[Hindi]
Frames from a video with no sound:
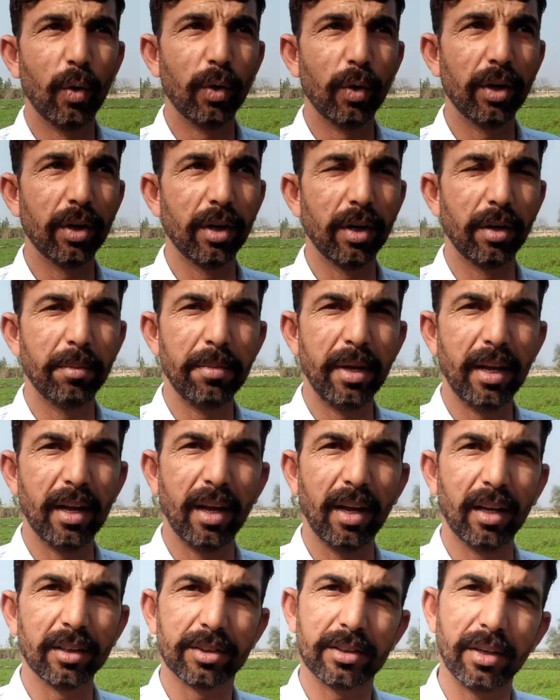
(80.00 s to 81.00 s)
और
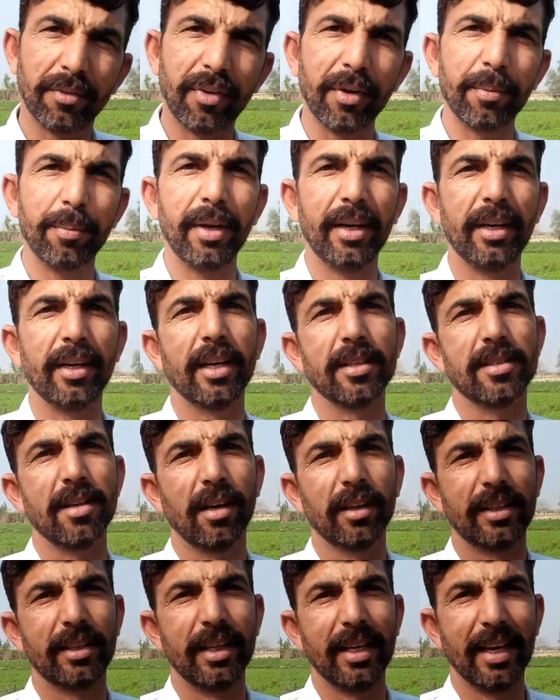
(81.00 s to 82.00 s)
मेरा सफ़र भी इनके
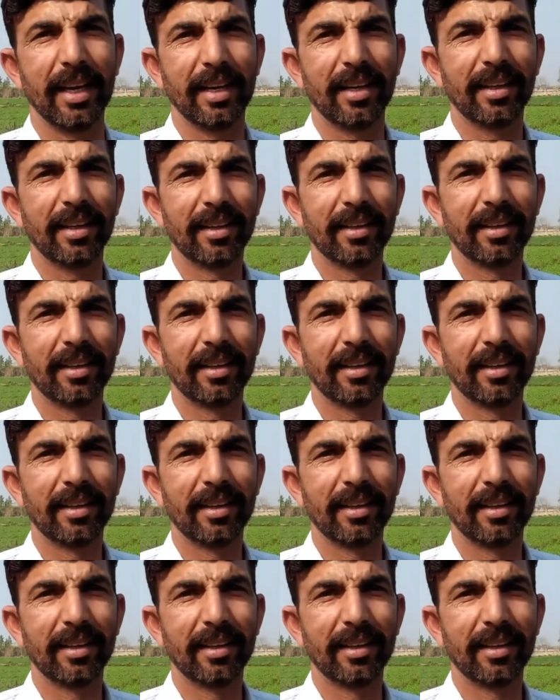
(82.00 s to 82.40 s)
साथ ही है